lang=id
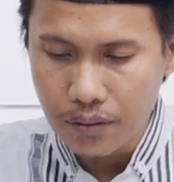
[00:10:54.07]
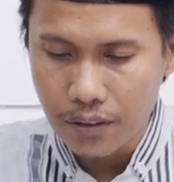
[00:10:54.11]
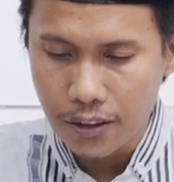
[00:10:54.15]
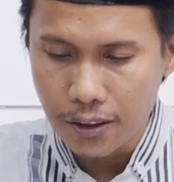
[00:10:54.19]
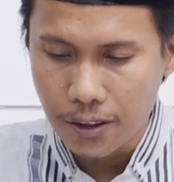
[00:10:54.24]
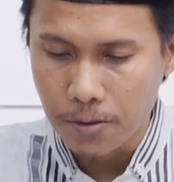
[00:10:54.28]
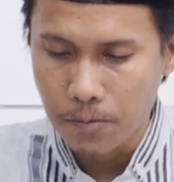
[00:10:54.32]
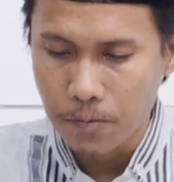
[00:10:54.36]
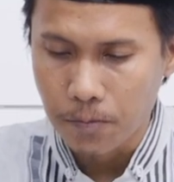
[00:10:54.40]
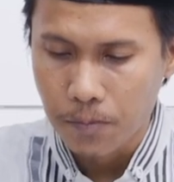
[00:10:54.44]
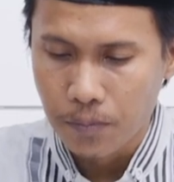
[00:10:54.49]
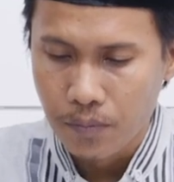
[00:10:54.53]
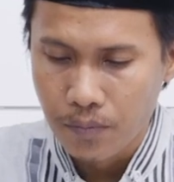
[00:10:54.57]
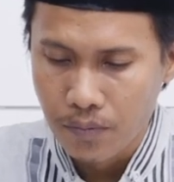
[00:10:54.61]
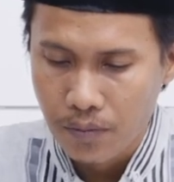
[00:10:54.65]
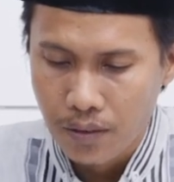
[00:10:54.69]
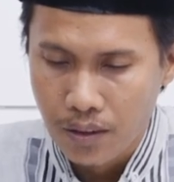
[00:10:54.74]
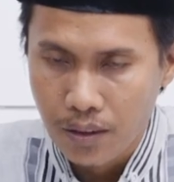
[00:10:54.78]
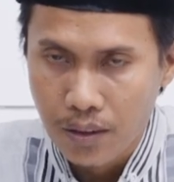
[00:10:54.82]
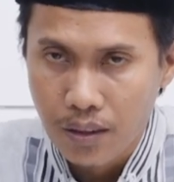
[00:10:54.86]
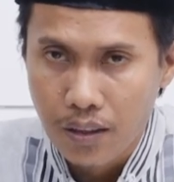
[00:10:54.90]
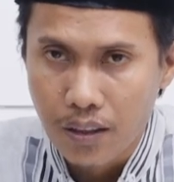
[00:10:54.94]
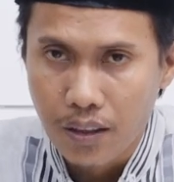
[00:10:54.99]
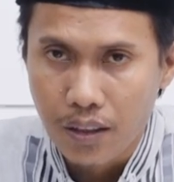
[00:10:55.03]
Baik.
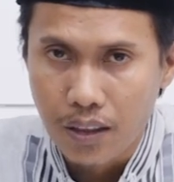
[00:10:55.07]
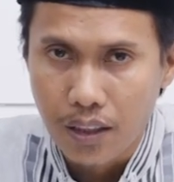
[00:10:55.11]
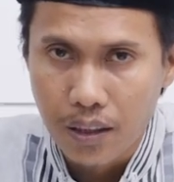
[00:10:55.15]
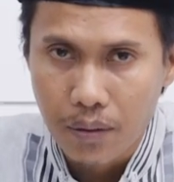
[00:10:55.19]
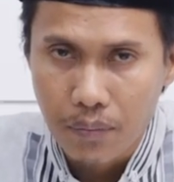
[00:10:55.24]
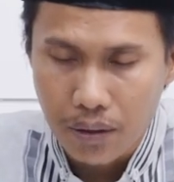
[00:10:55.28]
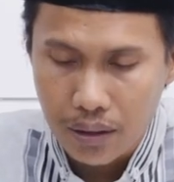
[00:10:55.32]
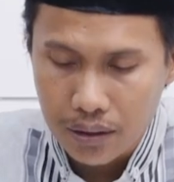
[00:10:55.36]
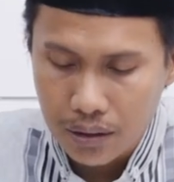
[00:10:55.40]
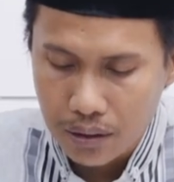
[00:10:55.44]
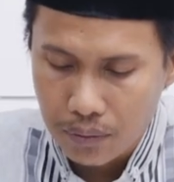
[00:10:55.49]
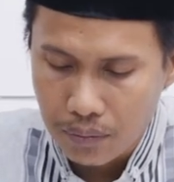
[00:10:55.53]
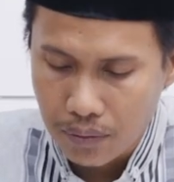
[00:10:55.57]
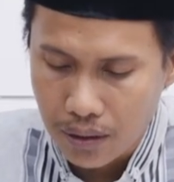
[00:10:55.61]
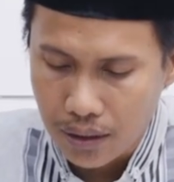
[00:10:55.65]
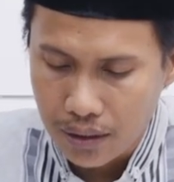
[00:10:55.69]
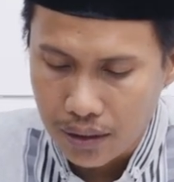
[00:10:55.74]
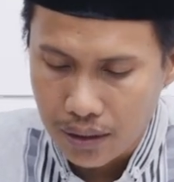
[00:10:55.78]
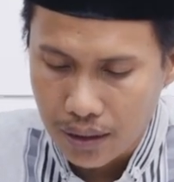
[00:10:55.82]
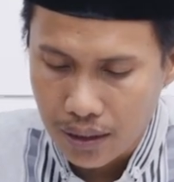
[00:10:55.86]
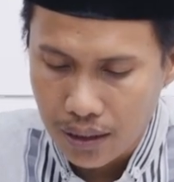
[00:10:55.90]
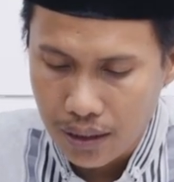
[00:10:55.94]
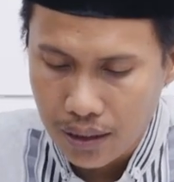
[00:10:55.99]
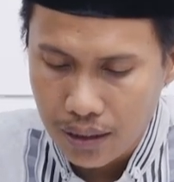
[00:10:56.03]
Ini
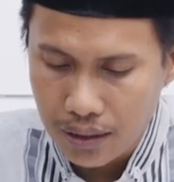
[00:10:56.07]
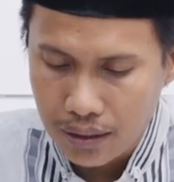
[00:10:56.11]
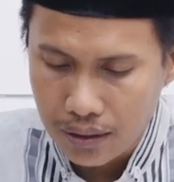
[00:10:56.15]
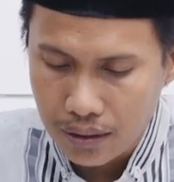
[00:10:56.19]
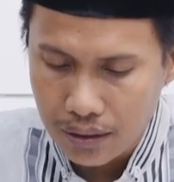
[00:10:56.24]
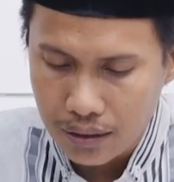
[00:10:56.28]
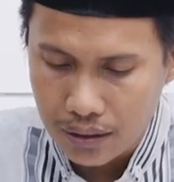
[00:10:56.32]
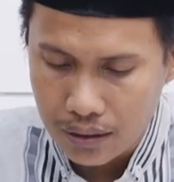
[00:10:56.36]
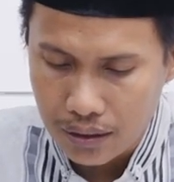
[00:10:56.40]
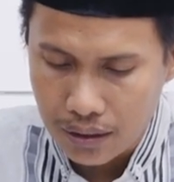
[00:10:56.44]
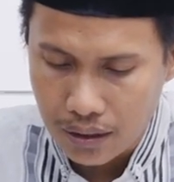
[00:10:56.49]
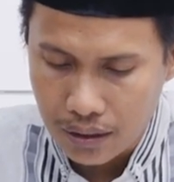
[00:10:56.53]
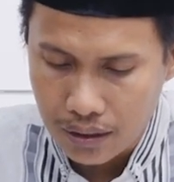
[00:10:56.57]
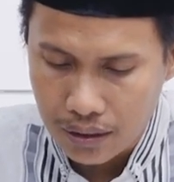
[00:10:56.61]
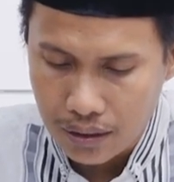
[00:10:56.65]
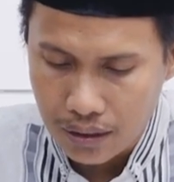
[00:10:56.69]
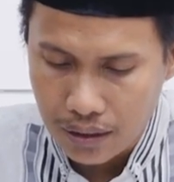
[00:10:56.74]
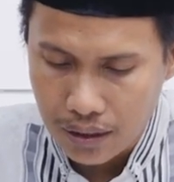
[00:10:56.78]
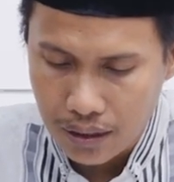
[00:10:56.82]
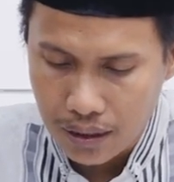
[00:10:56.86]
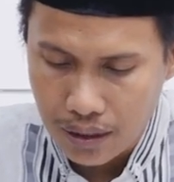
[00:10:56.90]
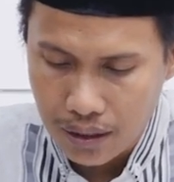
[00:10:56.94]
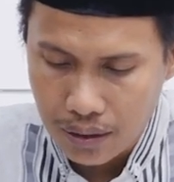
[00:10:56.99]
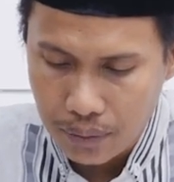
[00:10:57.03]
maksimalnya
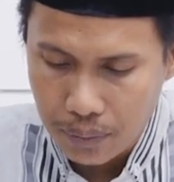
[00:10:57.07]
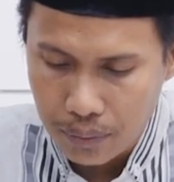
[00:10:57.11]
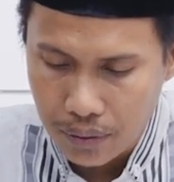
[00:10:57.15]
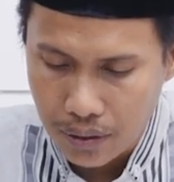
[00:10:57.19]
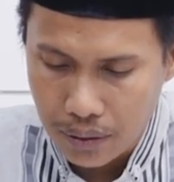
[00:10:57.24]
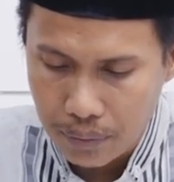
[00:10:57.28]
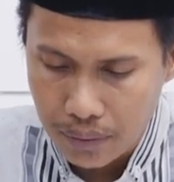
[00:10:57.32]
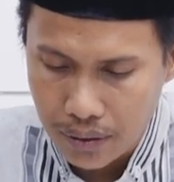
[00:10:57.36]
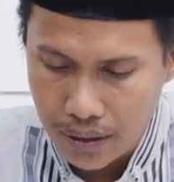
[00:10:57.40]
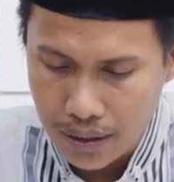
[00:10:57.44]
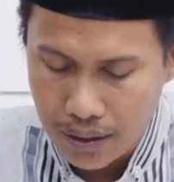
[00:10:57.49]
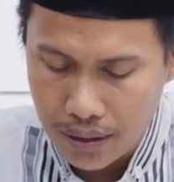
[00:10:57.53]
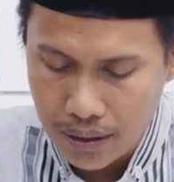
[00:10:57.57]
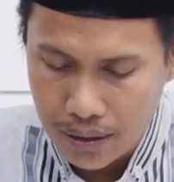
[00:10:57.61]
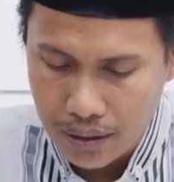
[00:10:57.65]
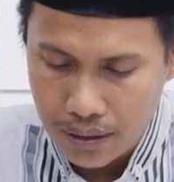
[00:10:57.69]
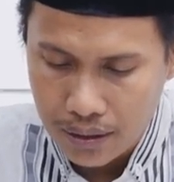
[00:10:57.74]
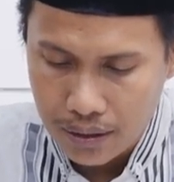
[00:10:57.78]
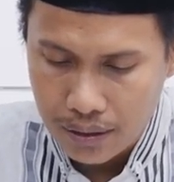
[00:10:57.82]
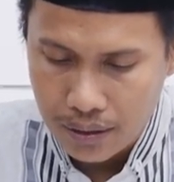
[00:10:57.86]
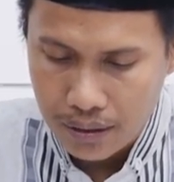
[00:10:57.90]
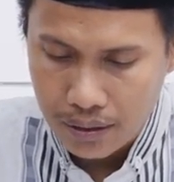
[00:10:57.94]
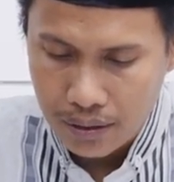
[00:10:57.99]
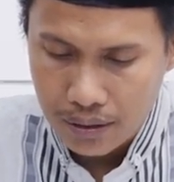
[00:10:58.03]
adalah berapa?
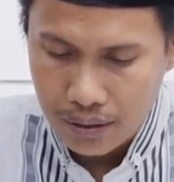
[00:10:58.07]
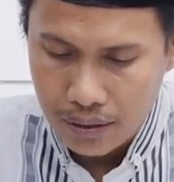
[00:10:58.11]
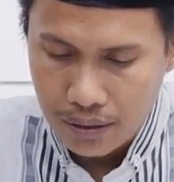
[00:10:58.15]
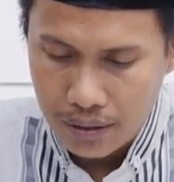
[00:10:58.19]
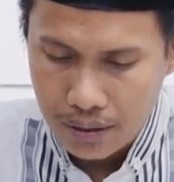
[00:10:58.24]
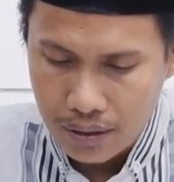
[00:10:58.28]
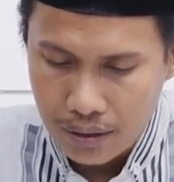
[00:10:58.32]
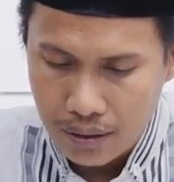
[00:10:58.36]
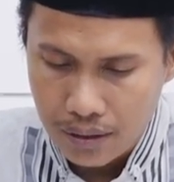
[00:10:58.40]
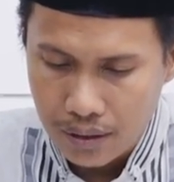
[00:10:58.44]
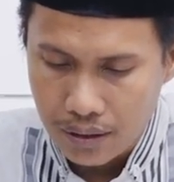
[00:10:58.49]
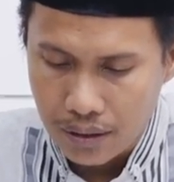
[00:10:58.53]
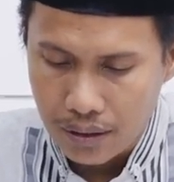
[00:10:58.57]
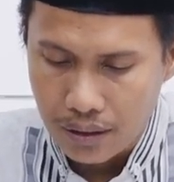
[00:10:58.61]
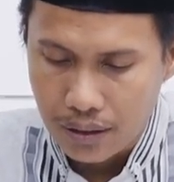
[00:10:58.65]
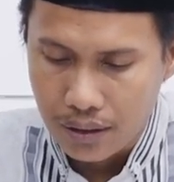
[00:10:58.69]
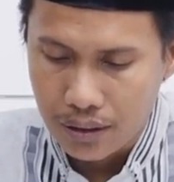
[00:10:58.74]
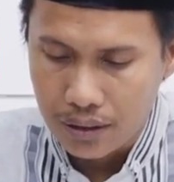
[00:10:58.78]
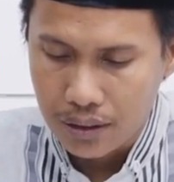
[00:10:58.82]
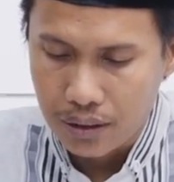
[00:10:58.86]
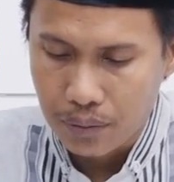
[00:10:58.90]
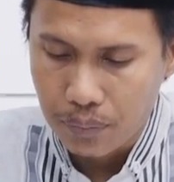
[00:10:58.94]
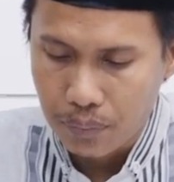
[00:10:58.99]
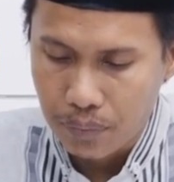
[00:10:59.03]

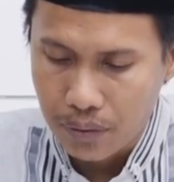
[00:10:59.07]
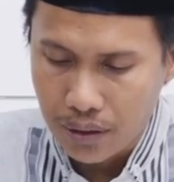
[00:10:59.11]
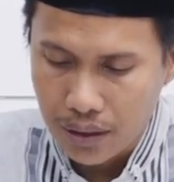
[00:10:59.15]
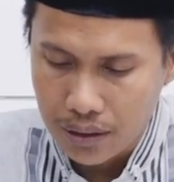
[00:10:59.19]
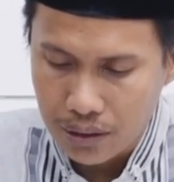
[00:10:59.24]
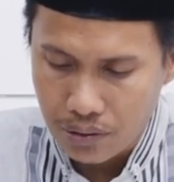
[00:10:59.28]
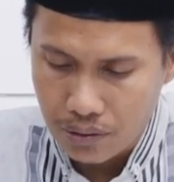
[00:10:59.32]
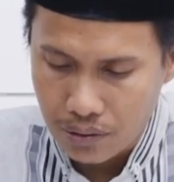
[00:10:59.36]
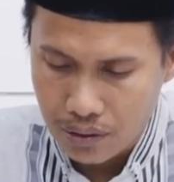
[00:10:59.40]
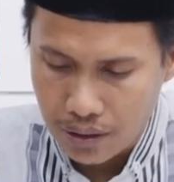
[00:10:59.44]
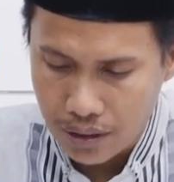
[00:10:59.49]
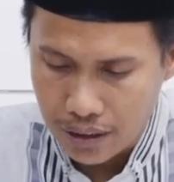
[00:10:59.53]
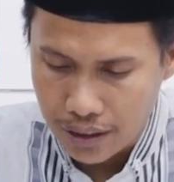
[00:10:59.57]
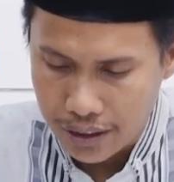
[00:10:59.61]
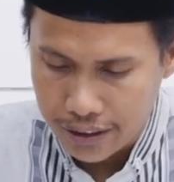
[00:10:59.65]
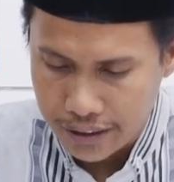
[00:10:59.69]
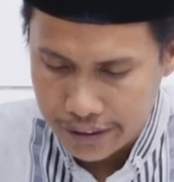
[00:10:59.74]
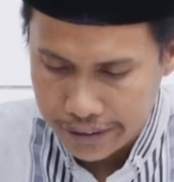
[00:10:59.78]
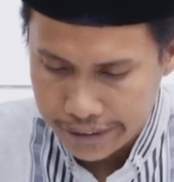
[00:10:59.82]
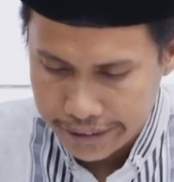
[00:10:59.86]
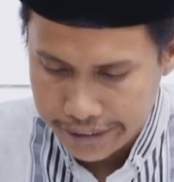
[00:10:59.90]
Eh, sebelas 11 rokat.